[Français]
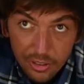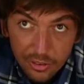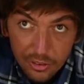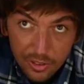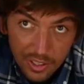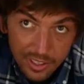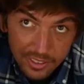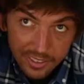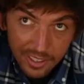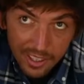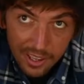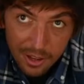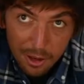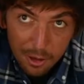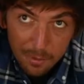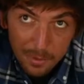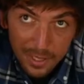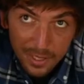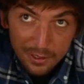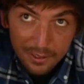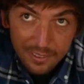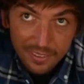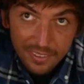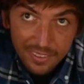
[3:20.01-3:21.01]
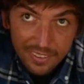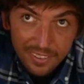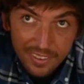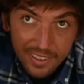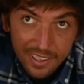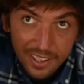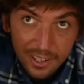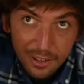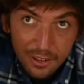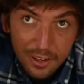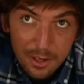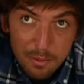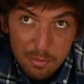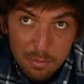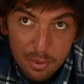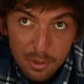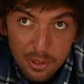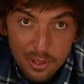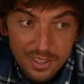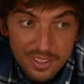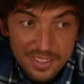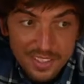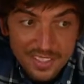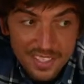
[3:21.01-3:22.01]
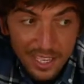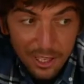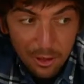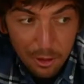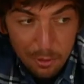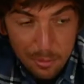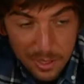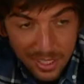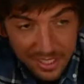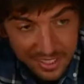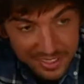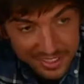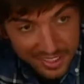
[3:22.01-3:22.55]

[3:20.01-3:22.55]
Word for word: de l'intérieur maintenant. Et quand il pleut, ça rend bien des